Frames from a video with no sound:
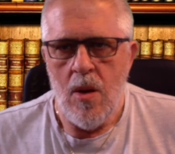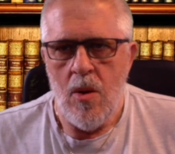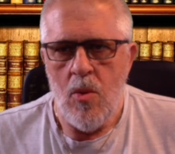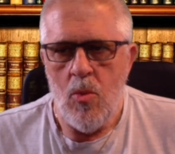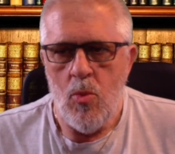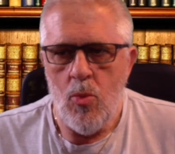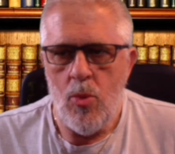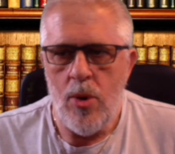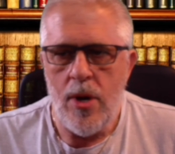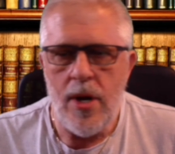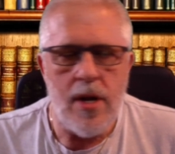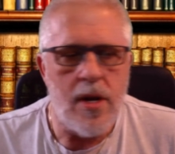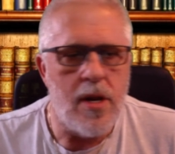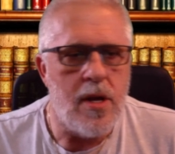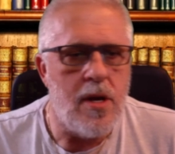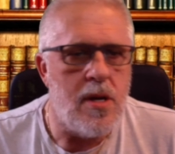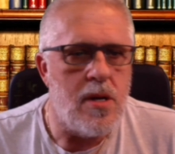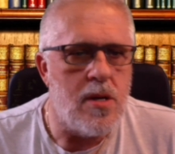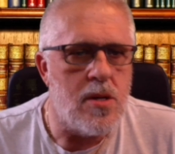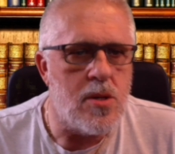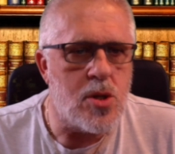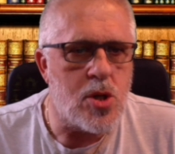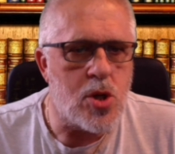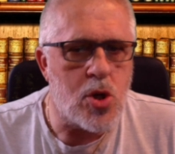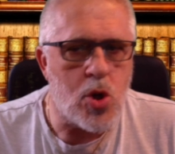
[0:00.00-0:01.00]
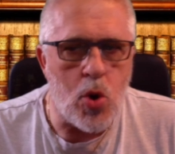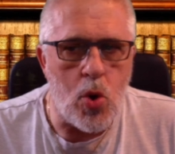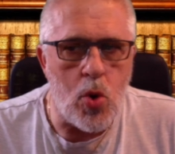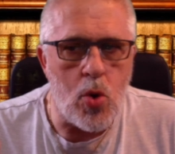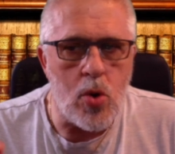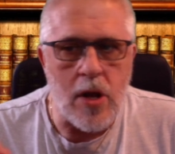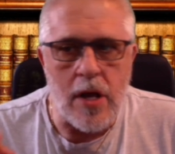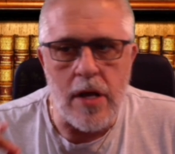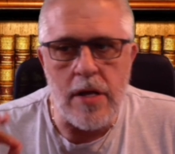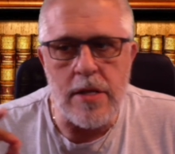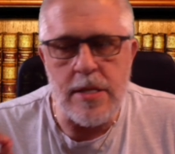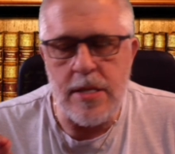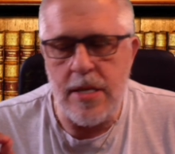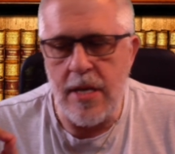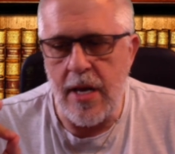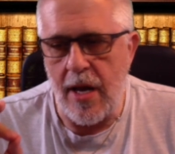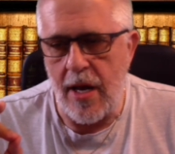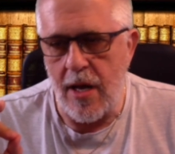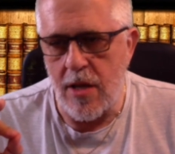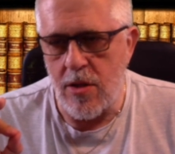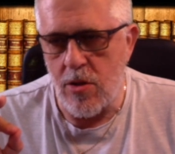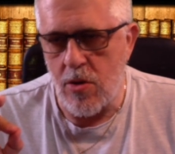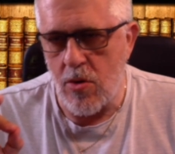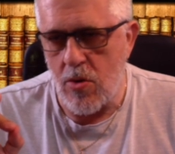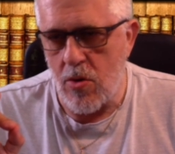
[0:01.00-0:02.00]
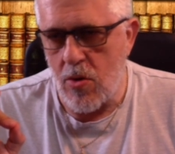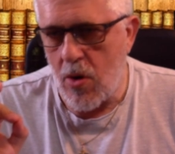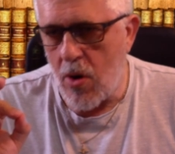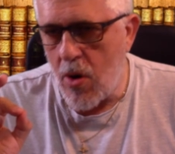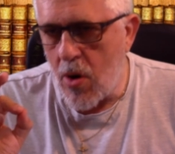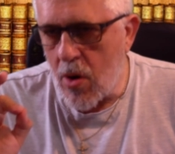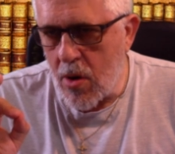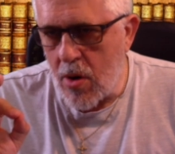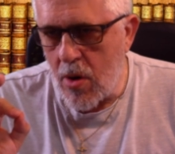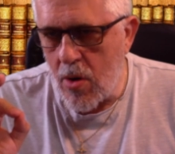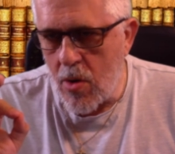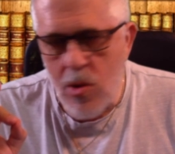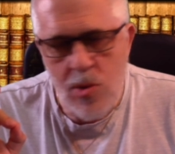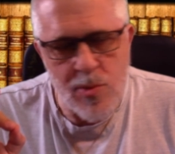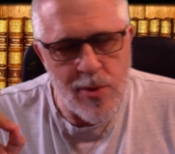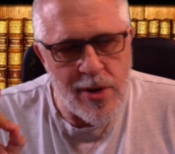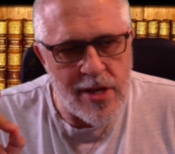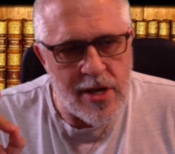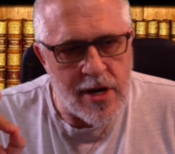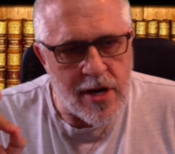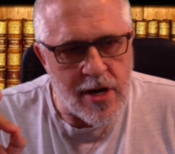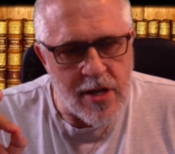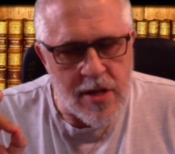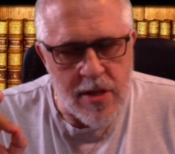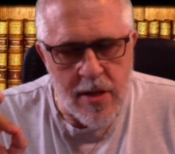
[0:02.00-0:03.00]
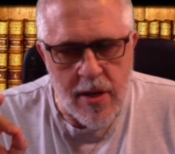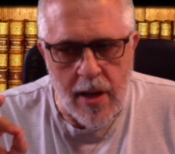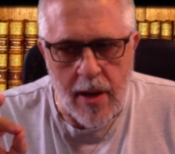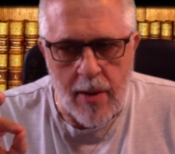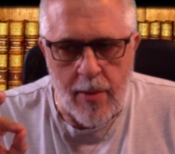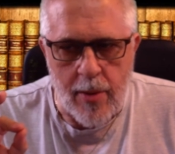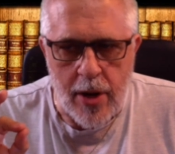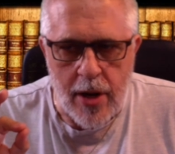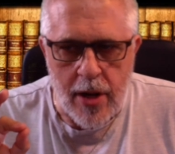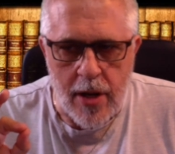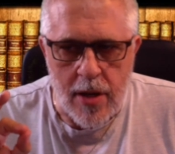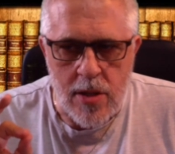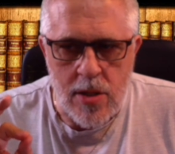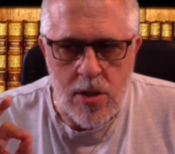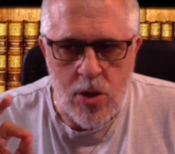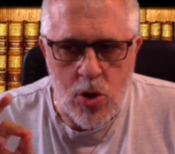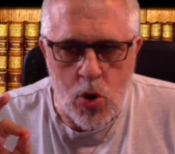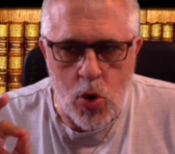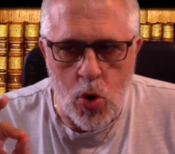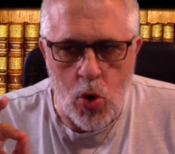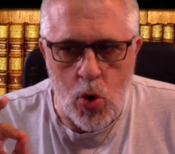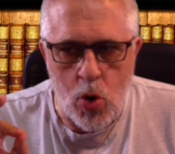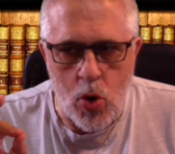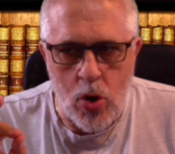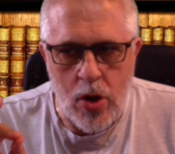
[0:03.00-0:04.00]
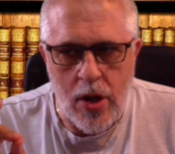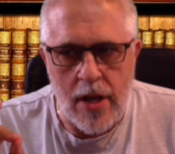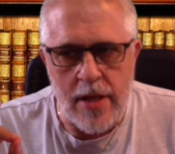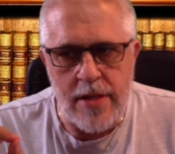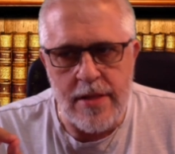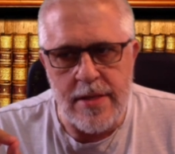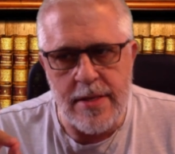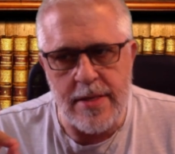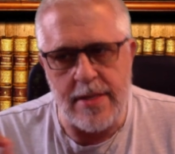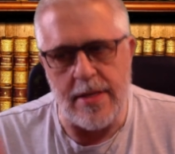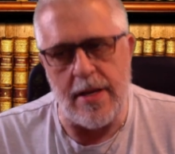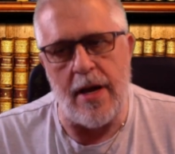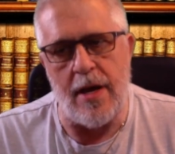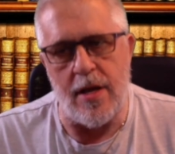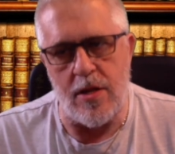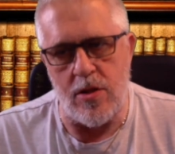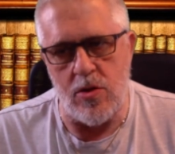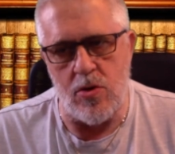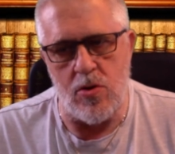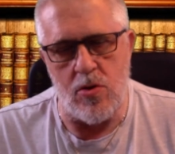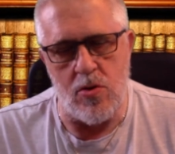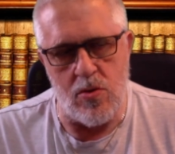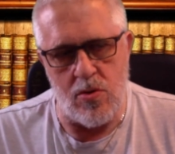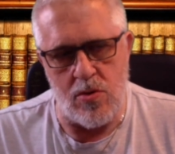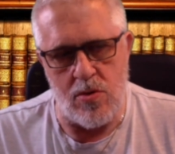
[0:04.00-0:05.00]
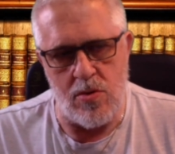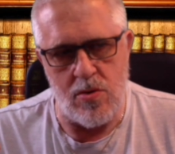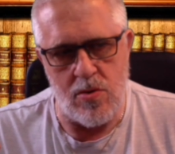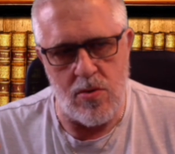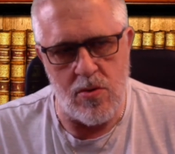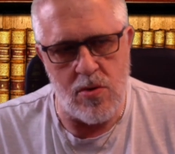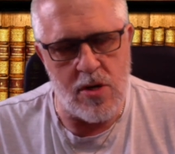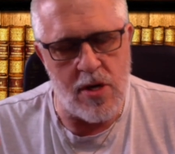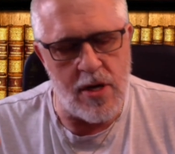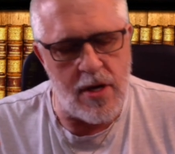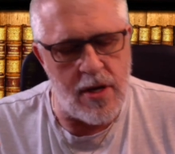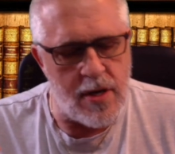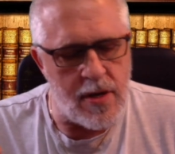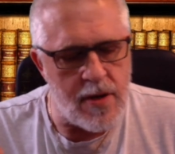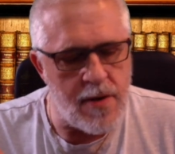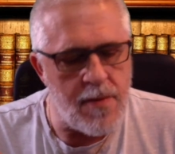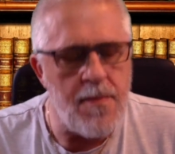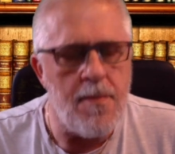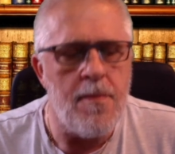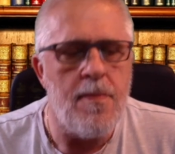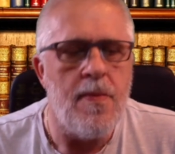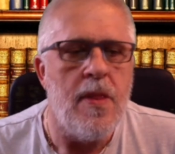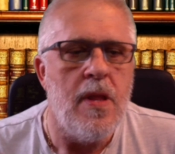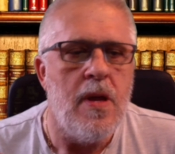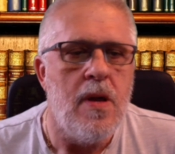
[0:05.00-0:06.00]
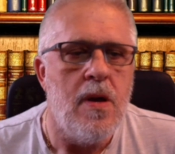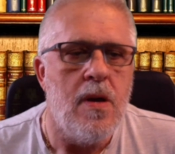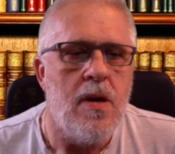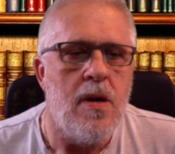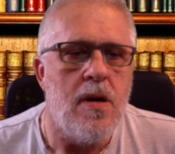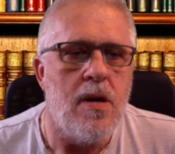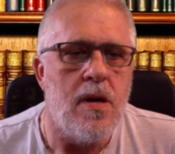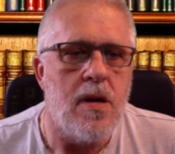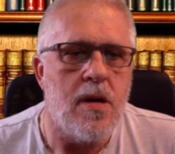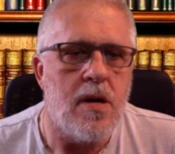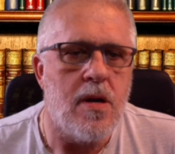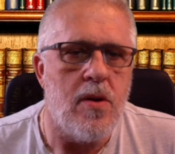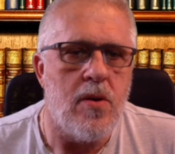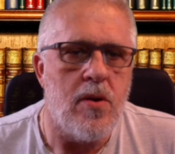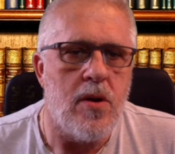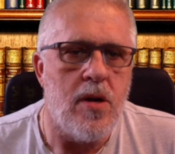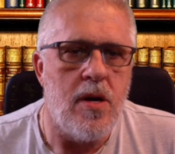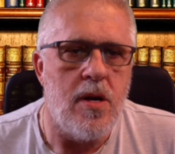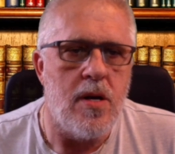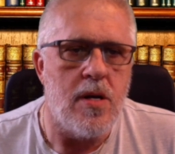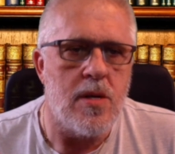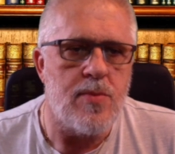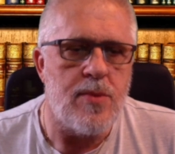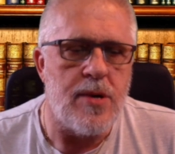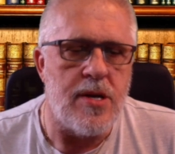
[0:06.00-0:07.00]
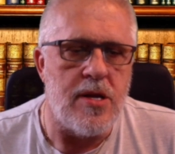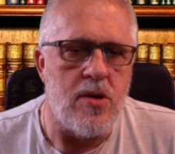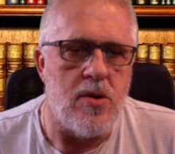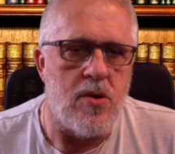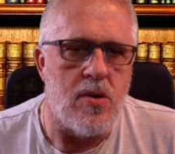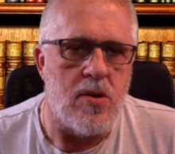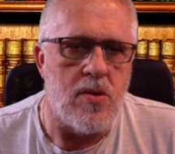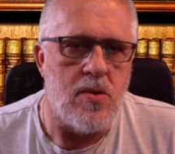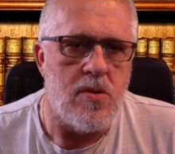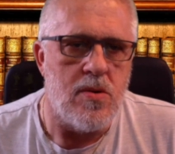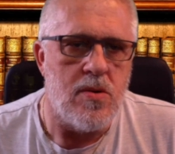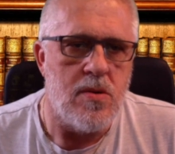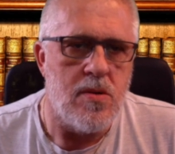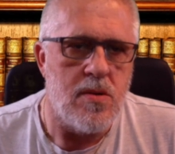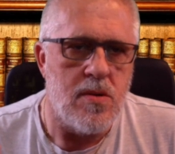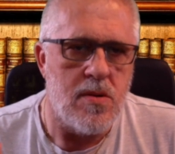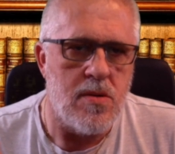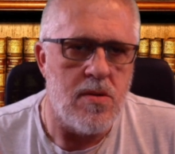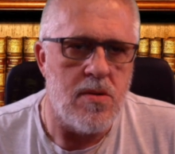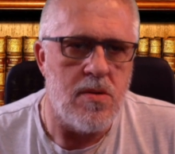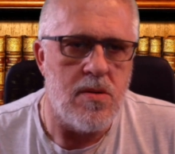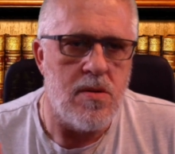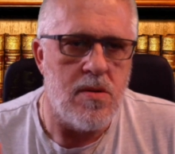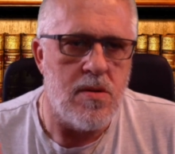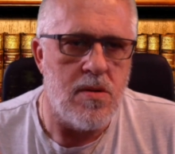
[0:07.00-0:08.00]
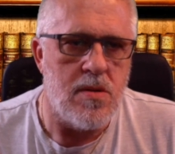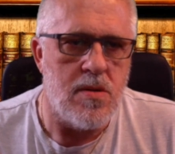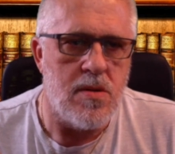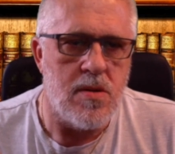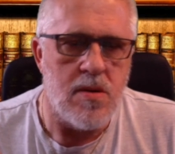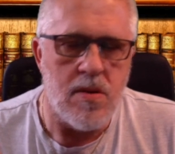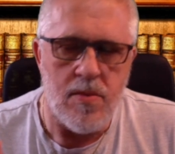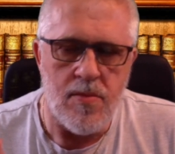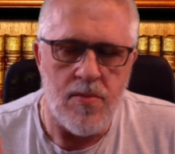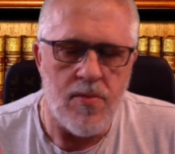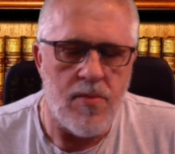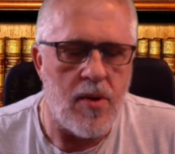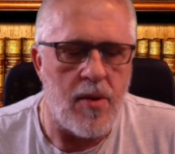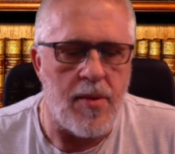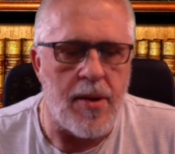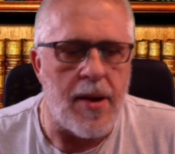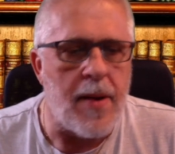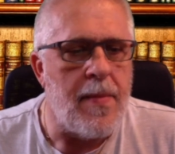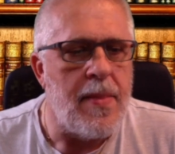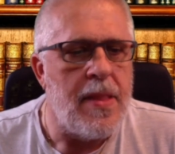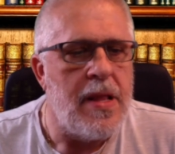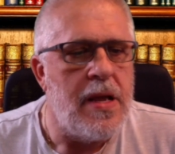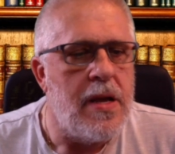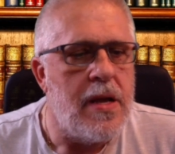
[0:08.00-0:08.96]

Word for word: Bene, scorazzando, occhio a non sbagliare termine, scorazzando, ok? Eh, che non è spagnolo, eh, vabbè.